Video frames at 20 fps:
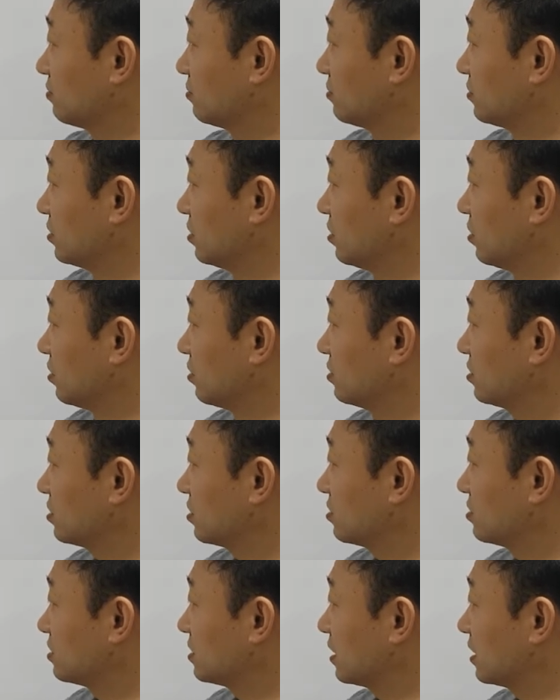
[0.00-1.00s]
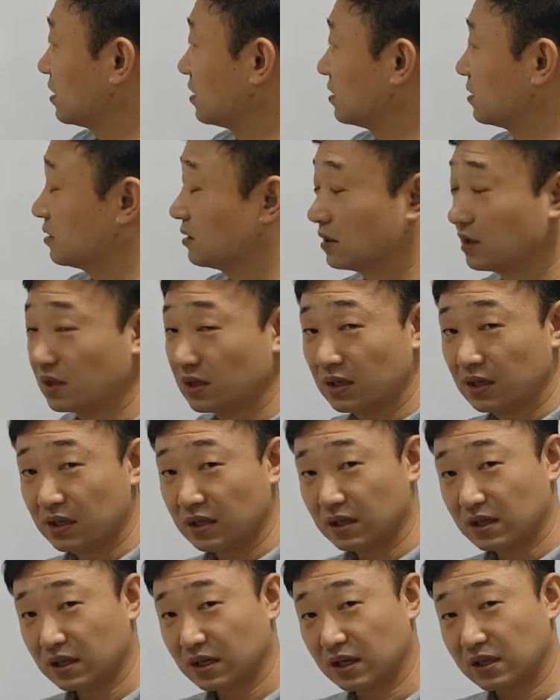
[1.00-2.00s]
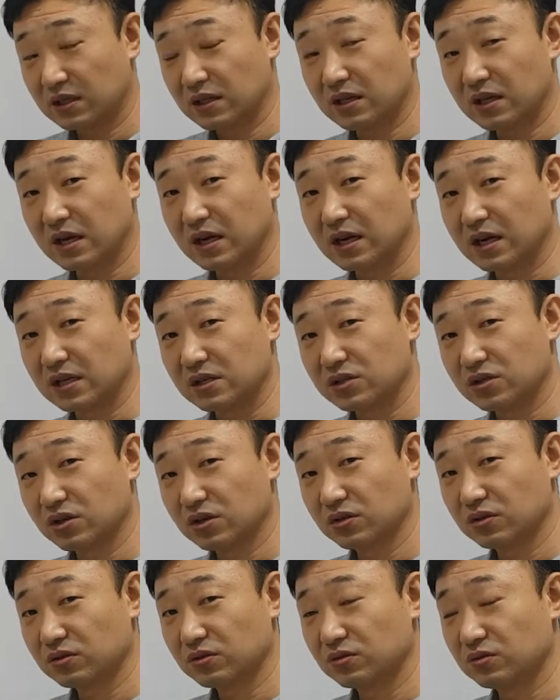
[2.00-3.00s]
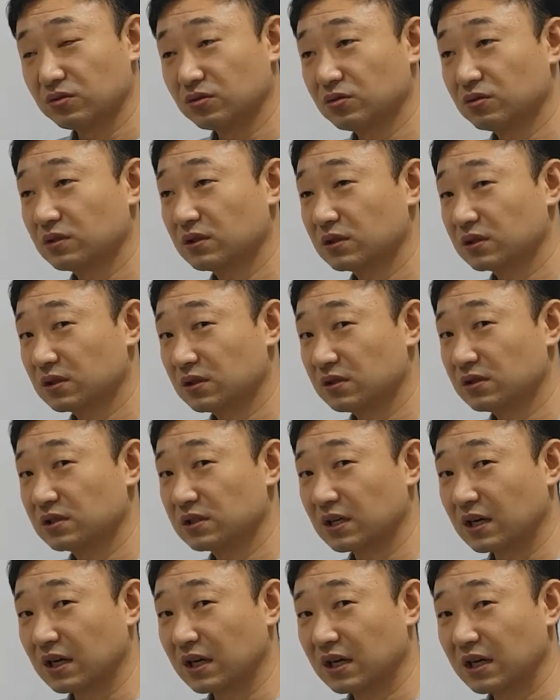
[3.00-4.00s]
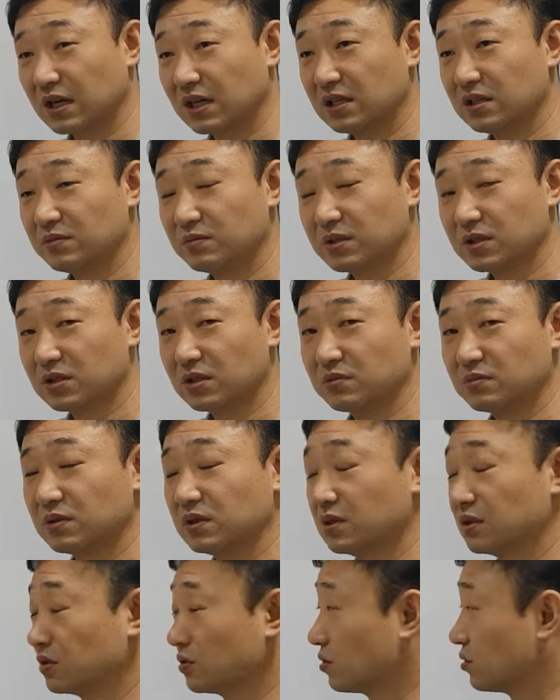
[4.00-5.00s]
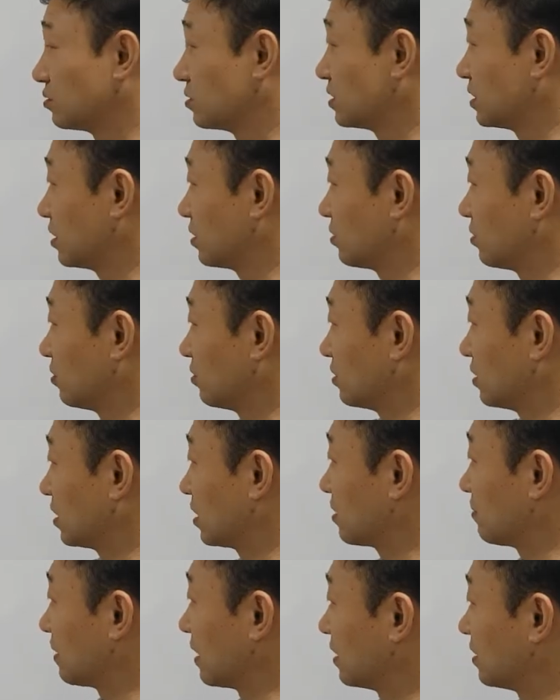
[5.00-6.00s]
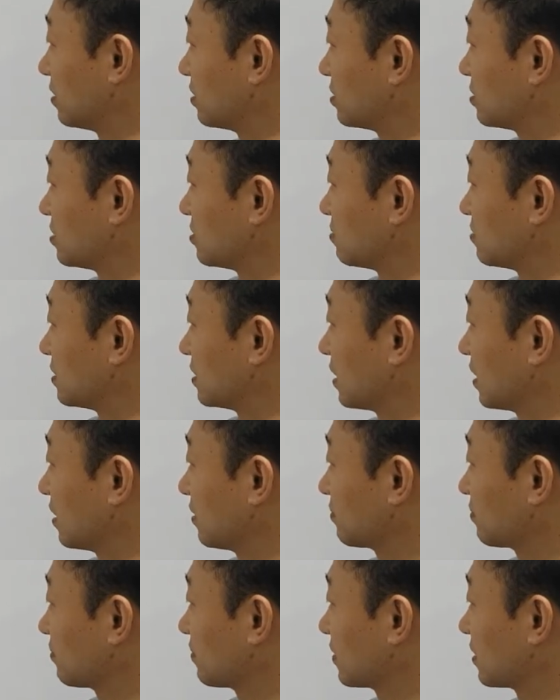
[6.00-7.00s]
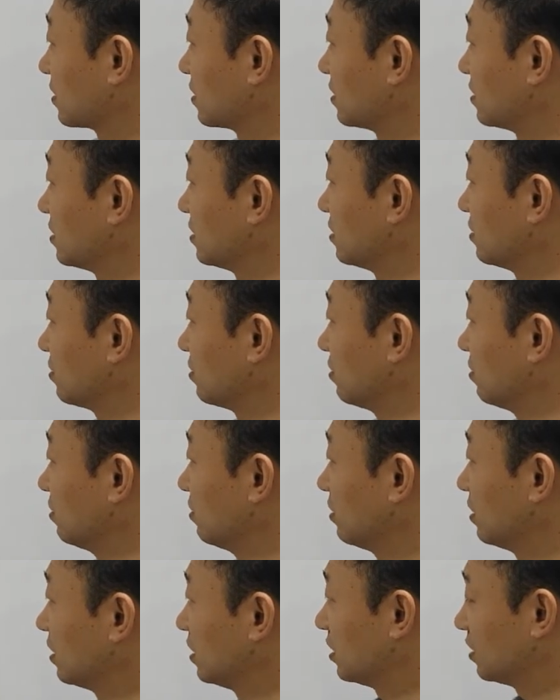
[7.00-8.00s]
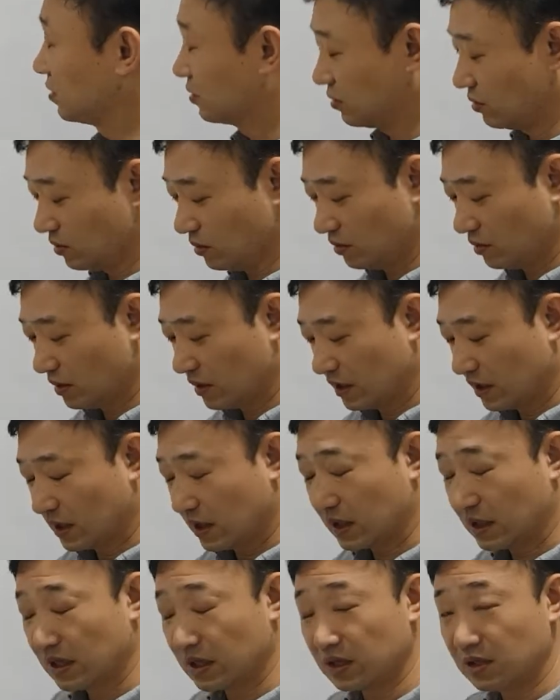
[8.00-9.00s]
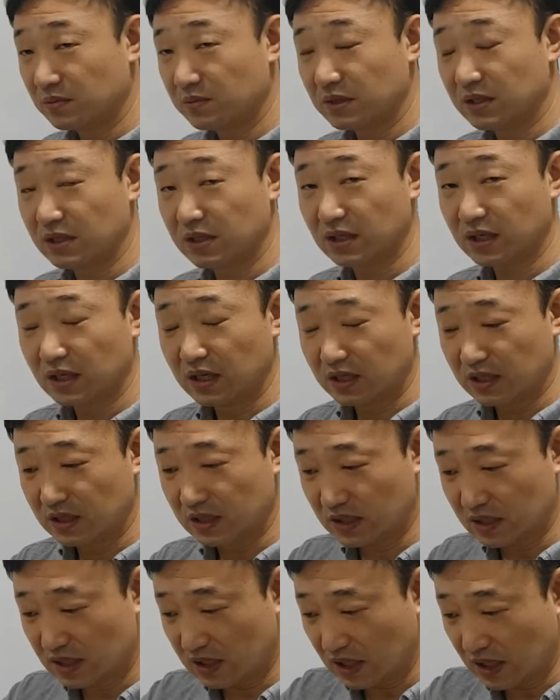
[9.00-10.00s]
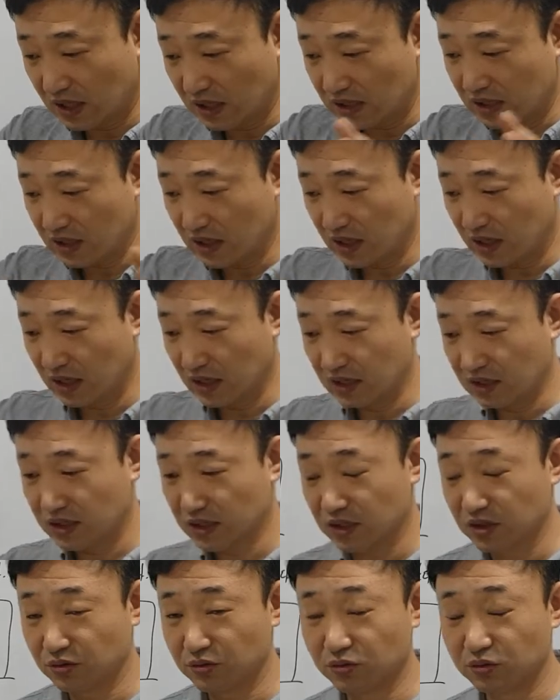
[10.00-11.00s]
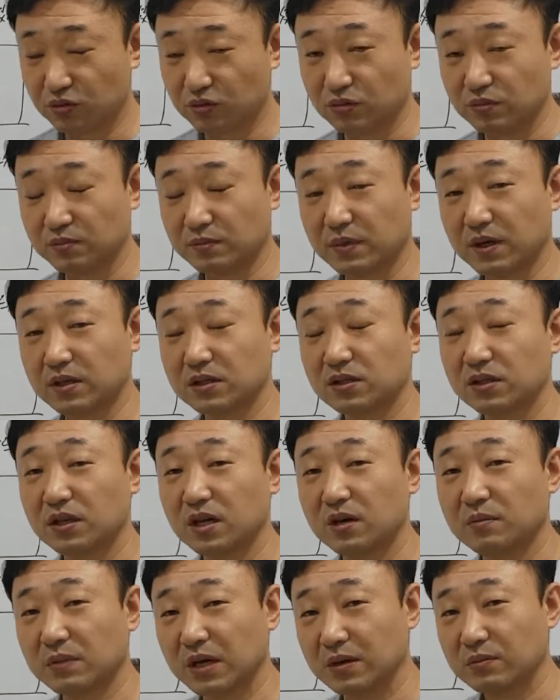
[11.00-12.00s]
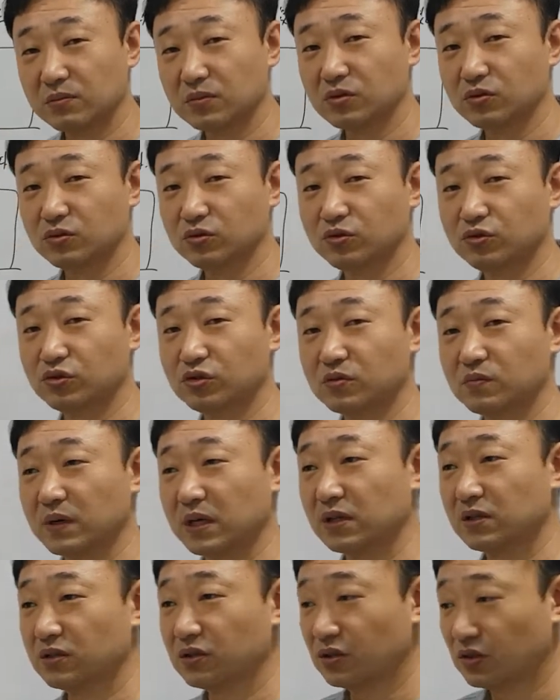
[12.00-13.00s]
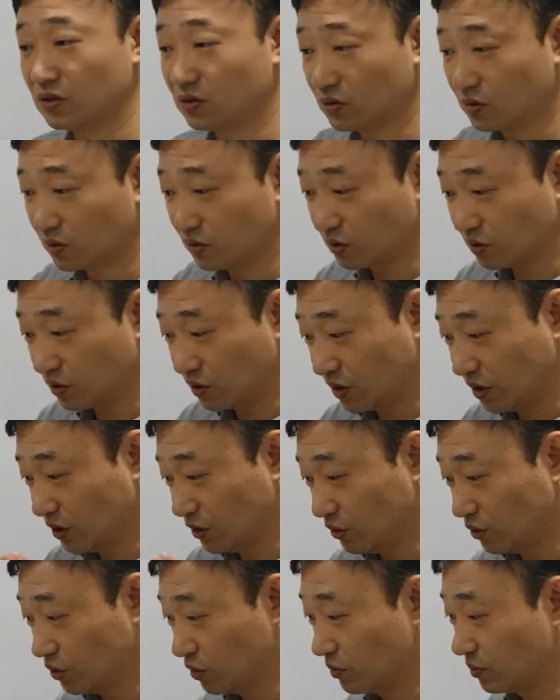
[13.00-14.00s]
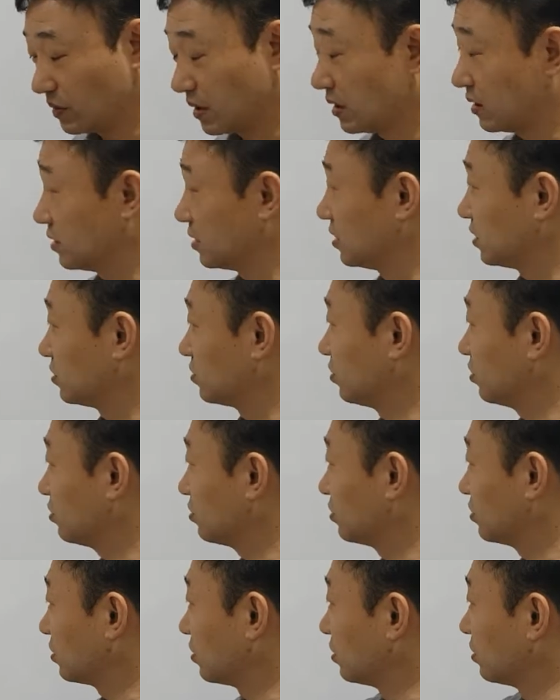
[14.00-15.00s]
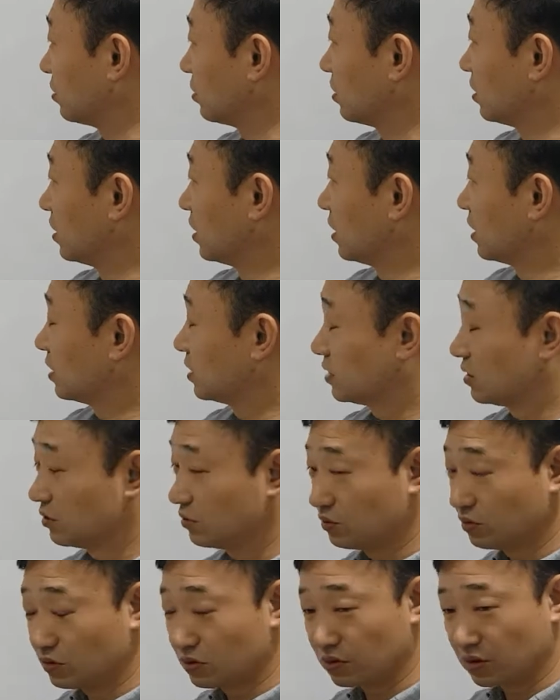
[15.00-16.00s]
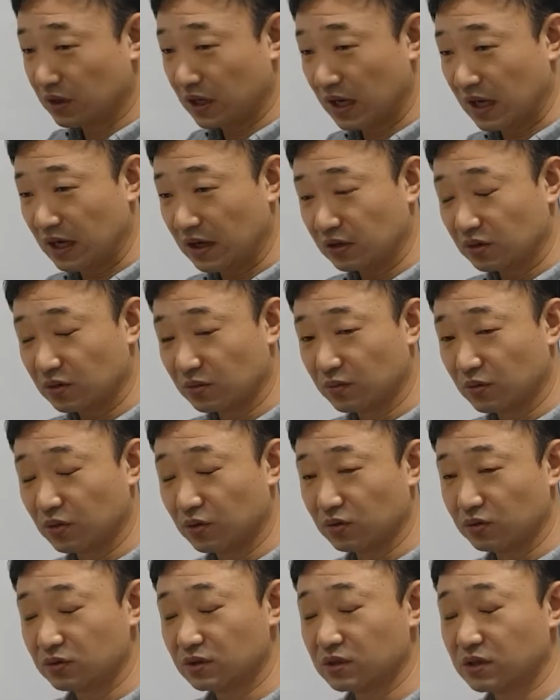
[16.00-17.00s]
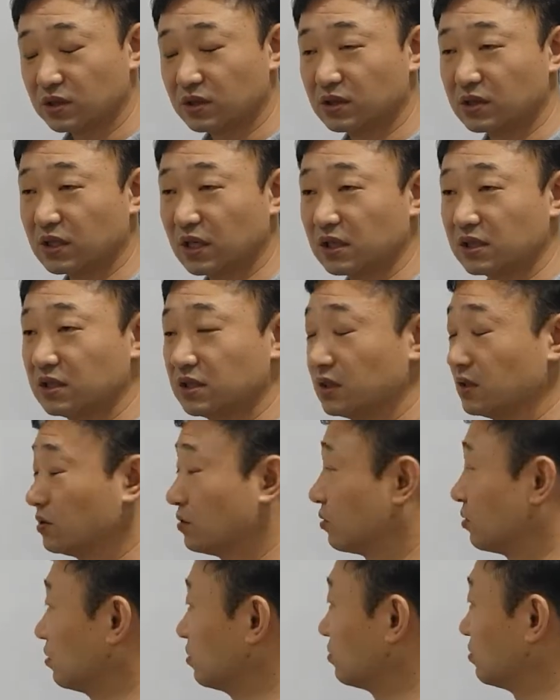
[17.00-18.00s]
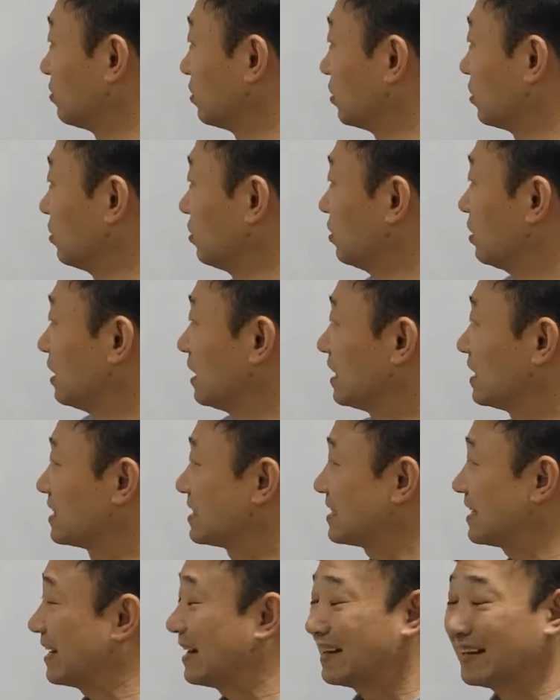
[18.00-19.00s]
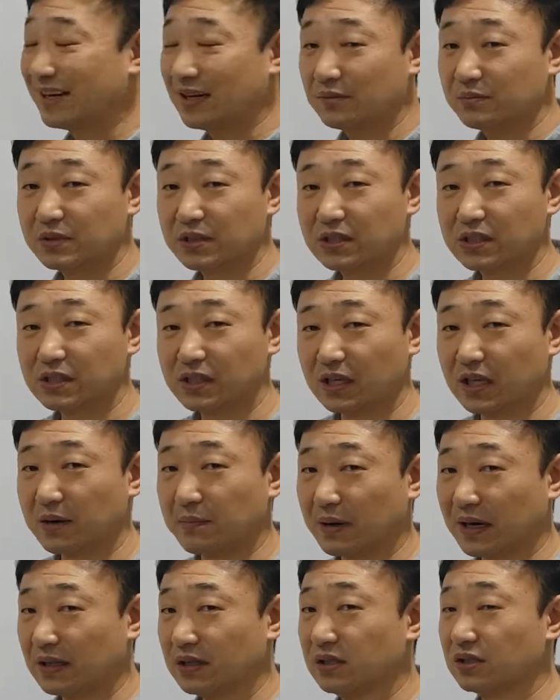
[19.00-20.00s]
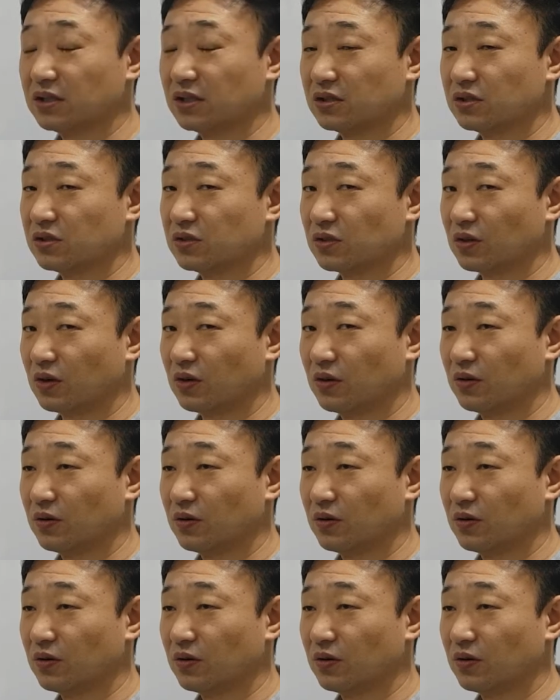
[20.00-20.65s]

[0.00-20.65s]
물론 천사는 하늘나라, 천국, 천사, 하나님을 섬기는 존재로 이렇게 만들었습니다. 그리고 또 하나님이 이 세상 지구, 천하 만물 우주를 만드시고 또 지구를 만드시고 그 지구의 어떤 모든 것을 다스리도록 뭐요? 사람을 이렇게 만드셨죠.